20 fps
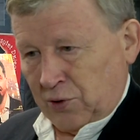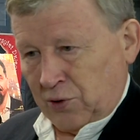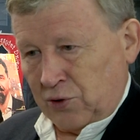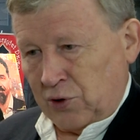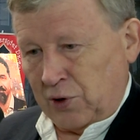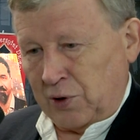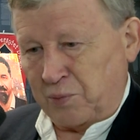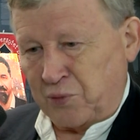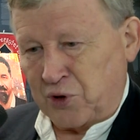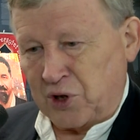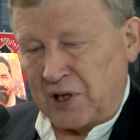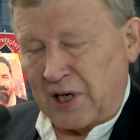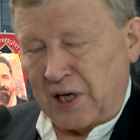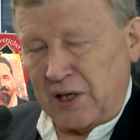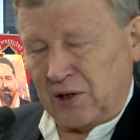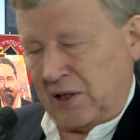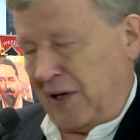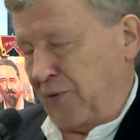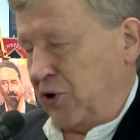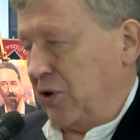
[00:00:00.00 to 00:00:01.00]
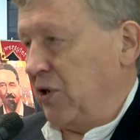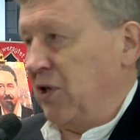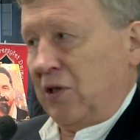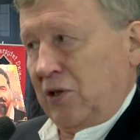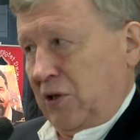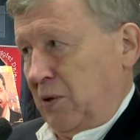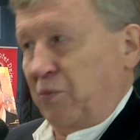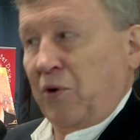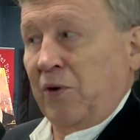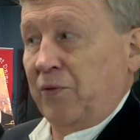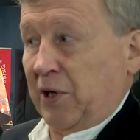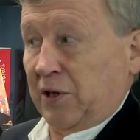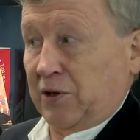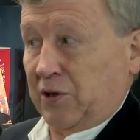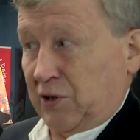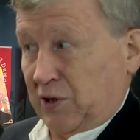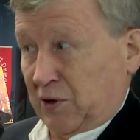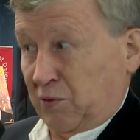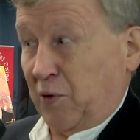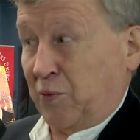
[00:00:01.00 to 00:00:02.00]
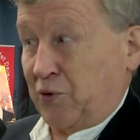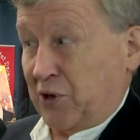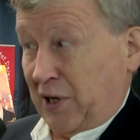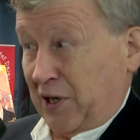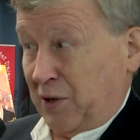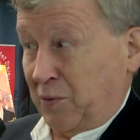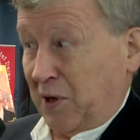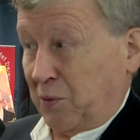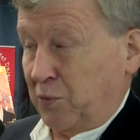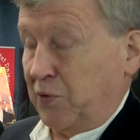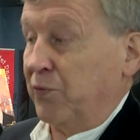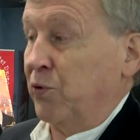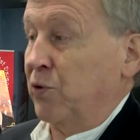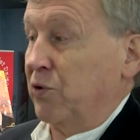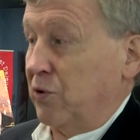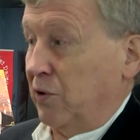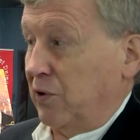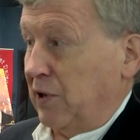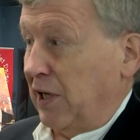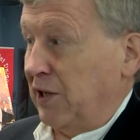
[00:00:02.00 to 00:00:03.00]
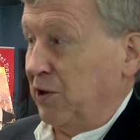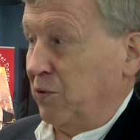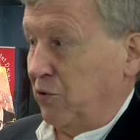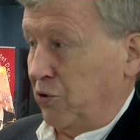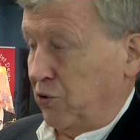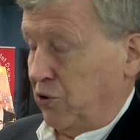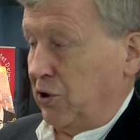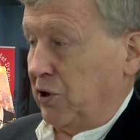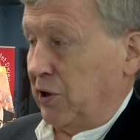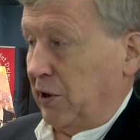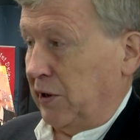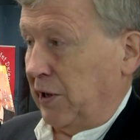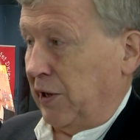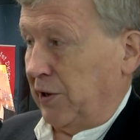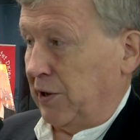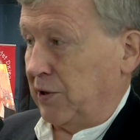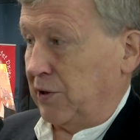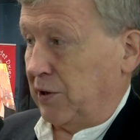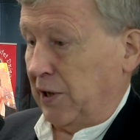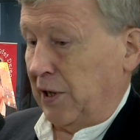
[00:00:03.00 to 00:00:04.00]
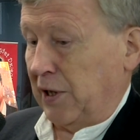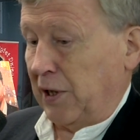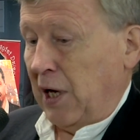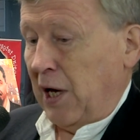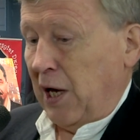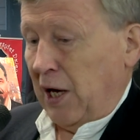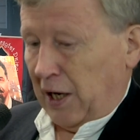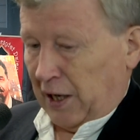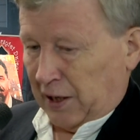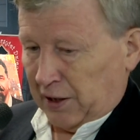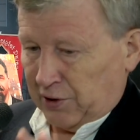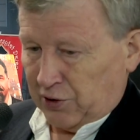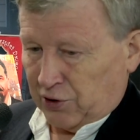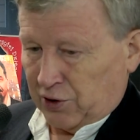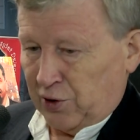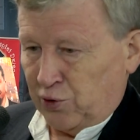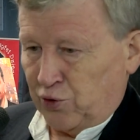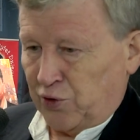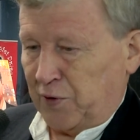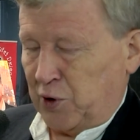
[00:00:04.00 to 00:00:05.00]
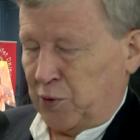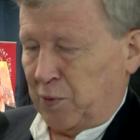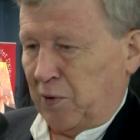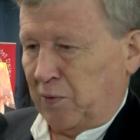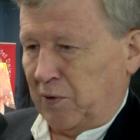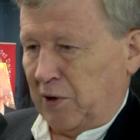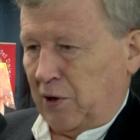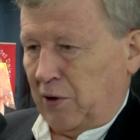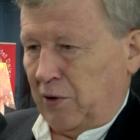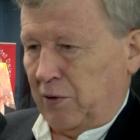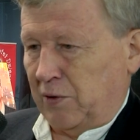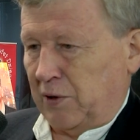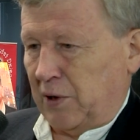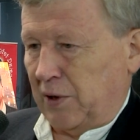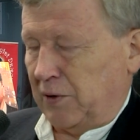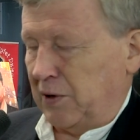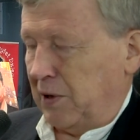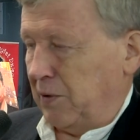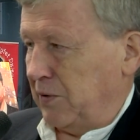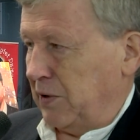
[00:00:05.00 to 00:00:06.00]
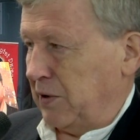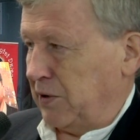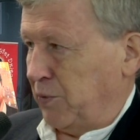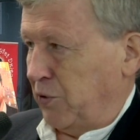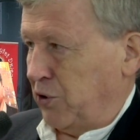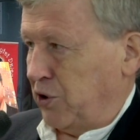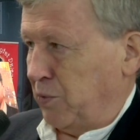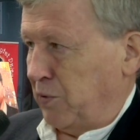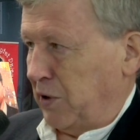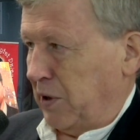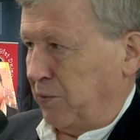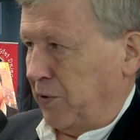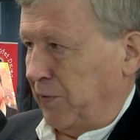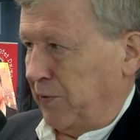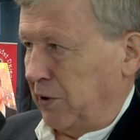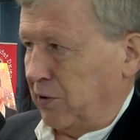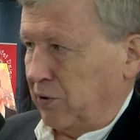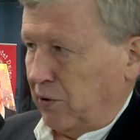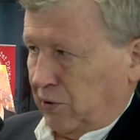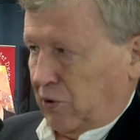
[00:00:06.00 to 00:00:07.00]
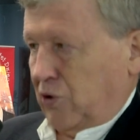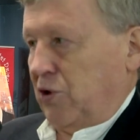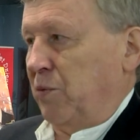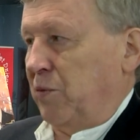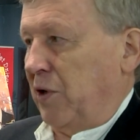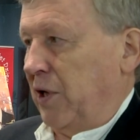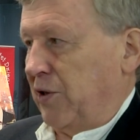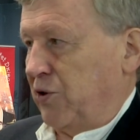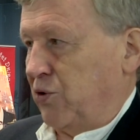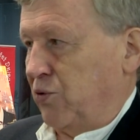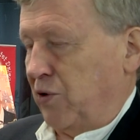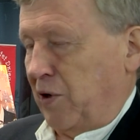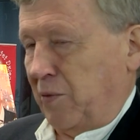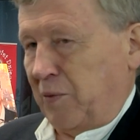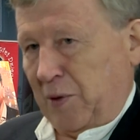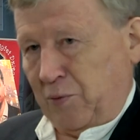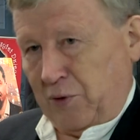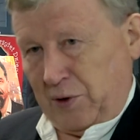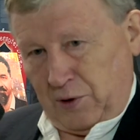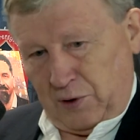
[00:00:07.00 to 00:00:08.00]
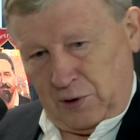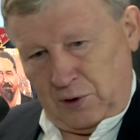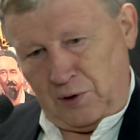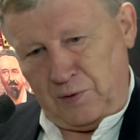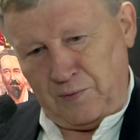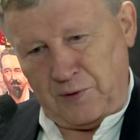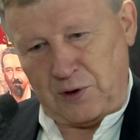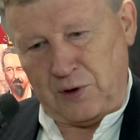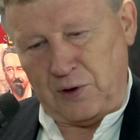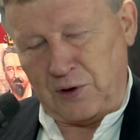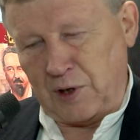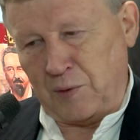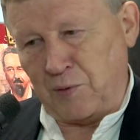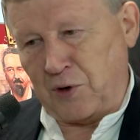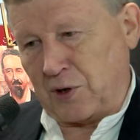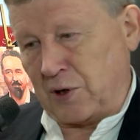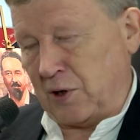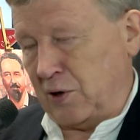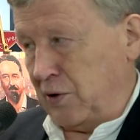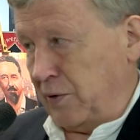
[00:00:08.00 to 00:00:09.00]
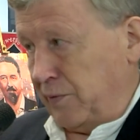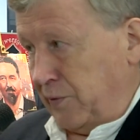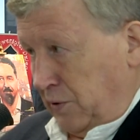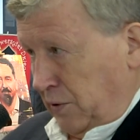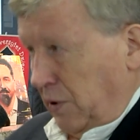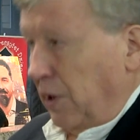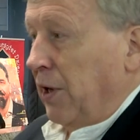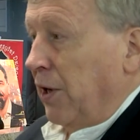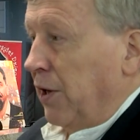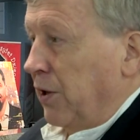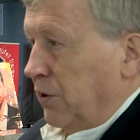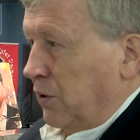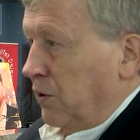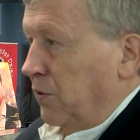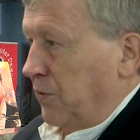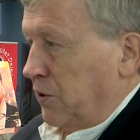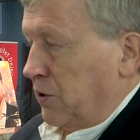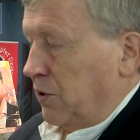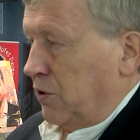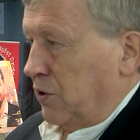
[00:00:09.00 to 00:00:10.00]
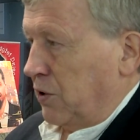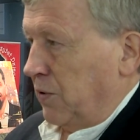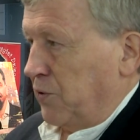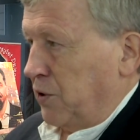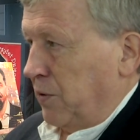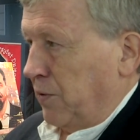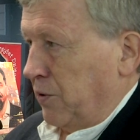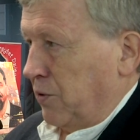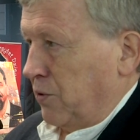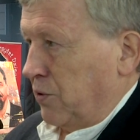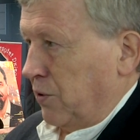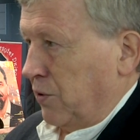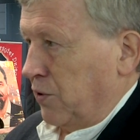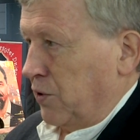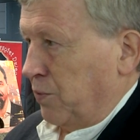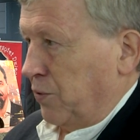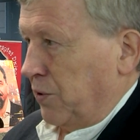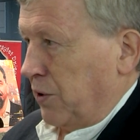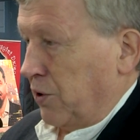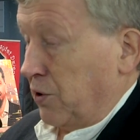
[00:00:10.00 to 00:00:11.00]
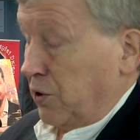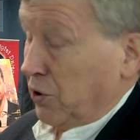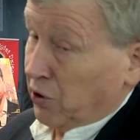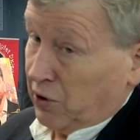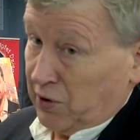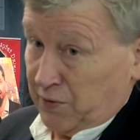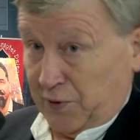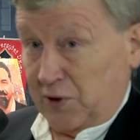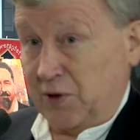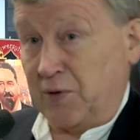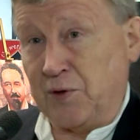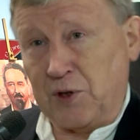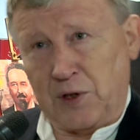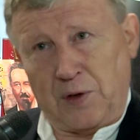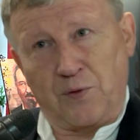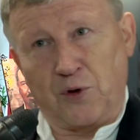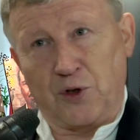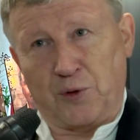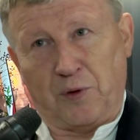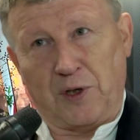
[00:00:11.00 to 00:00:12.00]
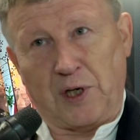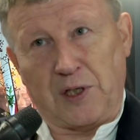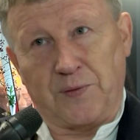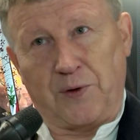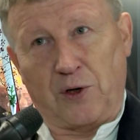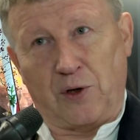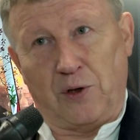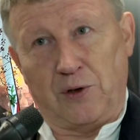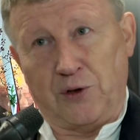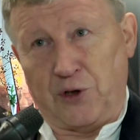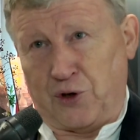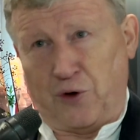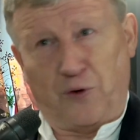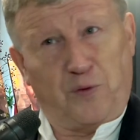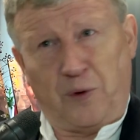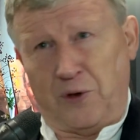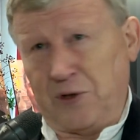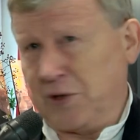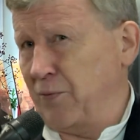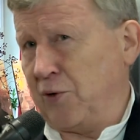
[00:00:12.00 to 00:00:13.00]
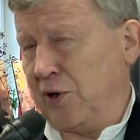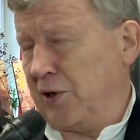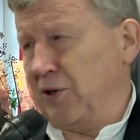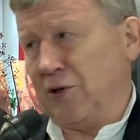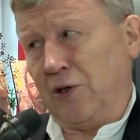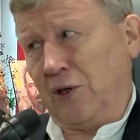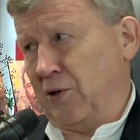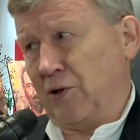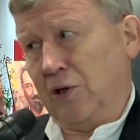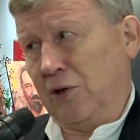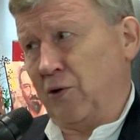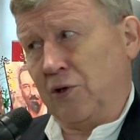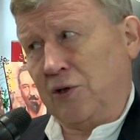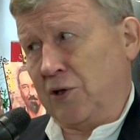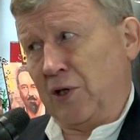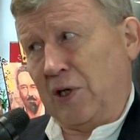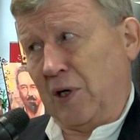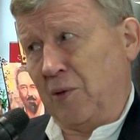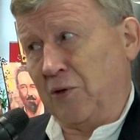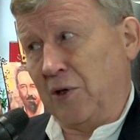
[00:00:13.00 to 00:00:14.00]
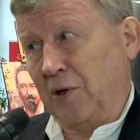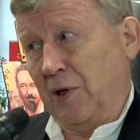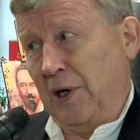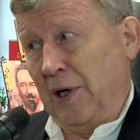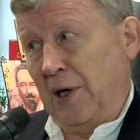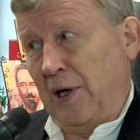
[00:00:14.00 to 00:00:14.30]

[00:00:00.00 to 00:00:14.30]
Czyli nawet nie, nie, powiat jest tym obszarem jakby funkcjonalnym do życia dla nas, tak? Ale jeżeli już weźmiemy na, na, na, spojrzymy na powiat, to to się bilansuje. Mamy i inwestycje mieszkaniowe, i inwestycje w działalności gospodarczej, i inwestycje w gospodarstwach rolnych, czego w Polsce w ogóle nie, nie doceniamy.